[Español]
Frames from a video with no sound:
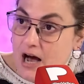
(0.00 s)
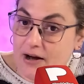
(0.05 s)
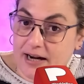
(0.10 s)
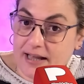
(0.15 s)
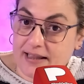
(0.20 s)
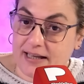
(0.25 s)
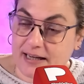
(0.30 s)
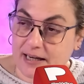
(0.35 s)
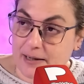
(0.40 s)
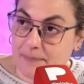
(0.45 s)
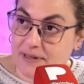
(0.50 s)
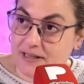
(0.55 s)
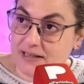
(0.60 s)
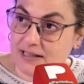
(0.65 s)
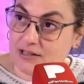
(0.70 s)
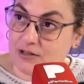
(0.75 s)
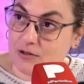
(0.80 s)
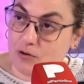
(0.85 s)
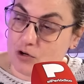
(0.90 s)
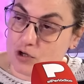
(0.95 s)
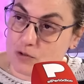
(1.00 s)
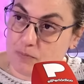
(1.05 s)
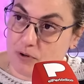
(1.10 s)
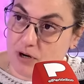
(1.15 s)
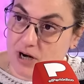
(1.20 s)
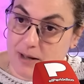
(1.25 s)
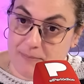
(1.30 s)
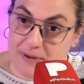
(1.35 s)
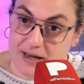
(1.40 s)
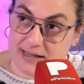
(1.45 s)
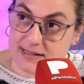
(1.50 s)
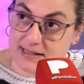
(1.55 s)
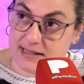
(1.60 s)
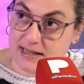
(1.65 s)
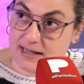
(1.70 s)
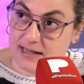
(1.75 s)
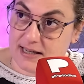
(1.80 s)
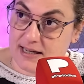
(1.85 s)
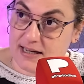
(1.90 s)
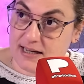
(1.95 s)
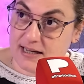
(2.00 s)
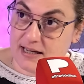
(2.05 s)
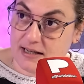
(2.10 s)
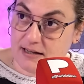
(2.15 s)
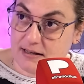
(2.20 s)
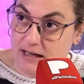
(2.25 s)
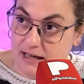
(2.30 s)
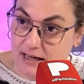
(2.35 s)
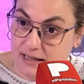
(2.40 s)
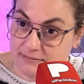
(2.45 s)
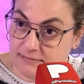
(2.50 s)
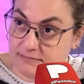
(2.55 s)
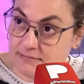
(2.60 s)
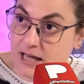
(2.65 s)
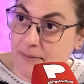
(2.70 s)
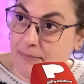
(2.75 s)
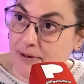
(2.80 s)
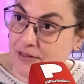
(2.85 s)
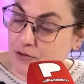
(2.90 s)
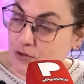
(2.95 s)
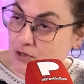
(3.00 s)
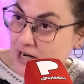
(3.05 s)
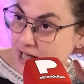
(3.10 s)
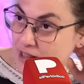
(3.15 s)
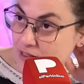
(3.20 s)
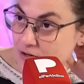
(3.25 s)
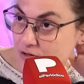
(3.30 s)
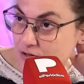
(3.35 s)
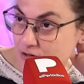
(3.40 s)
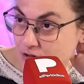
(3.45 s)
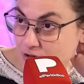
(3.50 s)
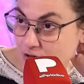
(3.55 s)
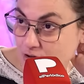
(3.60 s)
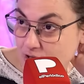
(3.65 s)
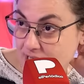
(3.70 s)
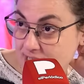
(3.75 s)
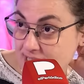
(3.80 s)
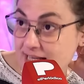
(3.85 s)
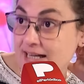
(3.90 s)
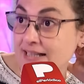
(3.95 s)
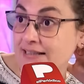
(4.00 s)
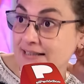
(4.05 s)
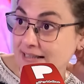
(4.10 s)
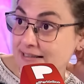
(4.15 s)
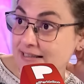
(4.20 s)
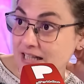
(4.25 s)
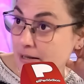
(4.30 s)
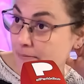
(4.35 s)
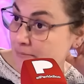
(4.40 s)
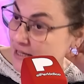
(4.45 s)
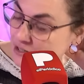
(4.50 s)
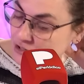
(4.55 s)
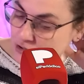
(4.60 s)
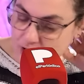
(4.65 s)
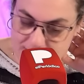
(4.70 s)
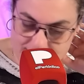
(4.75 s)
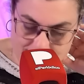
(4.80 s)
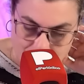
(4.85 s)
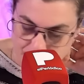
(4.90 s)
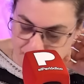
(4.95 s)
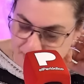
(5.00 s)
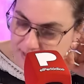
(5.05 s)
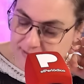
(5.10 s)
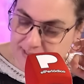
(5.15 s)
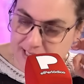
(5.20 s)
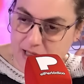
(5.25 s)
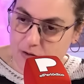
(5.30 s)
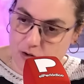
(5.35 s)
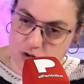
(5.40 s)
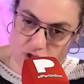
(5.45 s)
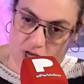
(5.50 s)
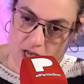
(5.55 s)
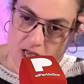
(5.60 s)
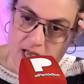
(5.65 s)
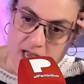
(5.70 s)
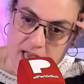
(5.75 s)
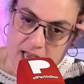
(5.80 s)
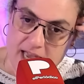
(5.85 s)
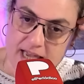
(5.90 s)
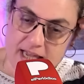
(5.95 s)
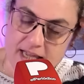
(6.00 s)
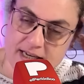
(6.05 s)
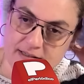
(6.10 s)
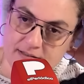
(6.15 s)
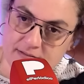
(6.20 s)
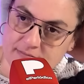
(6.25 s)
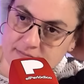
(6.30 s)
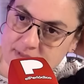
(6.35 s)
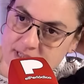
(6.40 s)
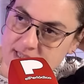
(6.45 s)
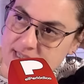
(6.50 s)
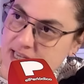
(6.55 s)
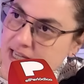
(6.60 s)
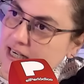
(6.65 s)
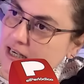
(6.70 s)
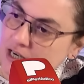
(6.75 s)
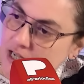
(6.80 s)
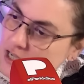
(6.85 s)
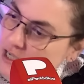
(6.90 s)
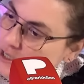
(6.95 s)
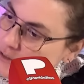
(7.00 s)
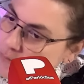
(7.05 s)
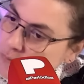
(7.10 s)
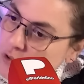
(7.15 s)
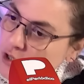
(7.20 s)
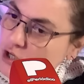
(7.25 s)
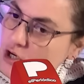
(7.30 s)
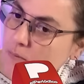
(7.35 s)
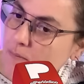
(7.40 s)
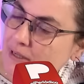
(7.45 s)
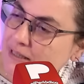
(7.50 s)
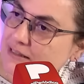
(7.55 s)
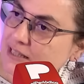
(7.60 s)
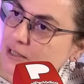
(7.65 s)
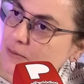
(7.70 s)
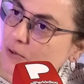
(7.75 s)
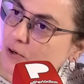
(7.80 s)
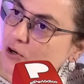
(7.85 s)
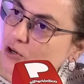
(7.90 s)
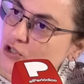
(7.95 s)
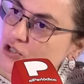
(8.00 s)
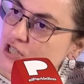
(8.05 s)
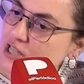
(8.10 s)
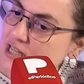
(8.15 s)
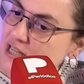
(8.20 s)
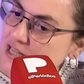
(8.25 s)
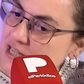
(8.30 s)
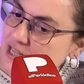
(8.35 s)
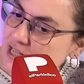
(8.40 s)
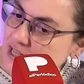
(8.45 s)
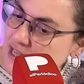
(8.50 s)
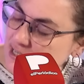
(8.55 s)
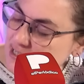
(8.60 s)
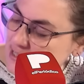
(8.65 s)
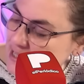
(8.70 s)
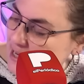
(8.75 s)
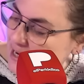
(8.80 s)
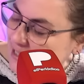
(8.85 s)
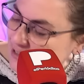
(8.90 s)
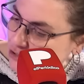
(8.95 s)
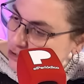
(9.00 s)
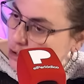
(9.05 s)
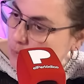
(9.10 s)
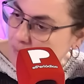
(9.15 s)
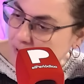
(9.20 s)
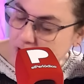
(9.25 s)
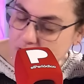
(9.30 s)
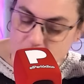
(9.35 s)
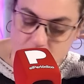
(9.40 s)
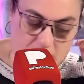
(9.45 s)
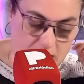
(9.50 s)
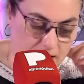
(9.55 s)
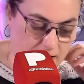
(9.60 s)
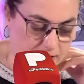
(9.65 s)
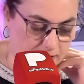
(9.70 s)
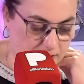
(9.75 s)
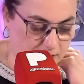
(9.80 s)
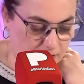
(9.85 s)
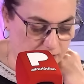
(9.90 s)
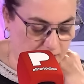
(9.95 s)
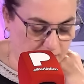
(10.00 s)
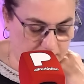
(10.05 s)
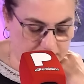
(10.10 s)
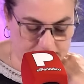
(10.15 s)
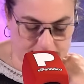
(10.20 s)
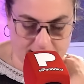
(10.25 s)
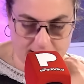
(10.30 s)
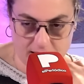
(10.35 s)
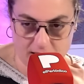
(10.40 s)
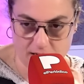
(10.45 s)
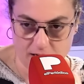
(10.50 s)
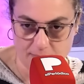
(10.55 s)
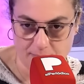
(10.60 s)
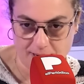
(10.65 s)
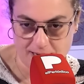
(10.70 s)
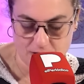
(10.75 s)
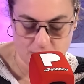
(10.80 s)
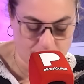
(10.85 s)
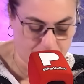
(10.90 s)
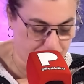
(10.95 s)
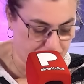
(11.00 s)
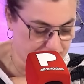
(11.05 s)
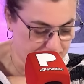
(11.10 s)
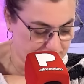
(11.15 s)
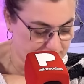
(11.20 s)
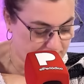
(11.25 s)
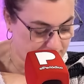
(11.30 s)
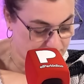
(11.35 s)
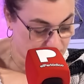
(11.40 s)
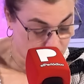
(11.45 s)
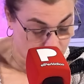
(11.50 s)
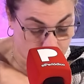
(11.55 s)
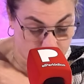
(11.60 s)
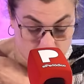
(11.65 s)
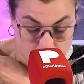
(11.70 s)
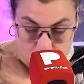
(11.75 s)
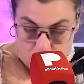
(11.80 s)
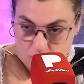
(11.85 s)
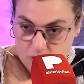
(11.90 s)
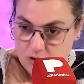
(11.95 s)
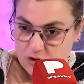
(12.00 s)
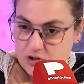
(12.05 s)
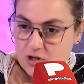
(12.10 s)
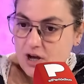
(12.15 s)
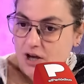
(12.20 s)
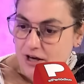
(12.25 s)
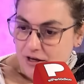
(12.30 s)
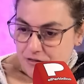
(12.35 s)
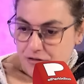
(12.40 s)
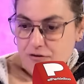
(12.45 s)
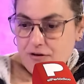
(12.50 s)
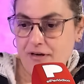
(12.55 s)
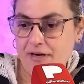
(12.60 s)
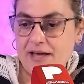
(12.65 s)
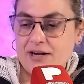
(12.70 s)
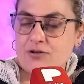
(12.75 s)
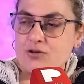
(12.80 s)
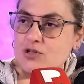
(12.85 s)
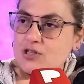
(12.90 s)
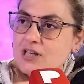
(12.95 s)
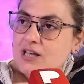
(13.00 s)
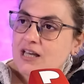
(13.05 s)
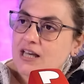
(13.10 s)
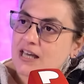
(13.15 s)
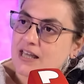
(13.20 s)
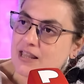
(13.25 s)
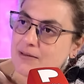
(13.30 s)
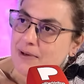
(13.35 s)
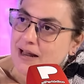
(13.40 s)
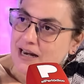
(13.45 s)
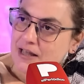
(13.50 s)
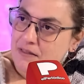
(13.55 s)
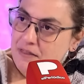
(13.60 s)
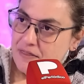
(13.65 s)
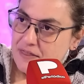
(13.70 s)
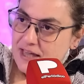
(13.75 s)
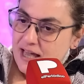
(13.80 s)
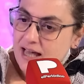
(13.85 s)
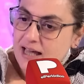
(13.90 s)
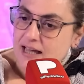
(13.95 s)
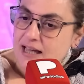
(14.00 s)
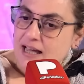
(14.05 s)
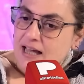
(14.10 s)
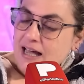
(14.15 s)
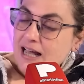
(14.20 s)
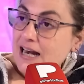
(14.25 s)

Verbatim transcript: Ahora de repente todos los programas eh, han abandonado lo que es el entretenimiento y están centrados en ser muy combativos y estar a tope con la, la gente que más lo necesita, que ahora mismo son los ciudadanos de, Valencia.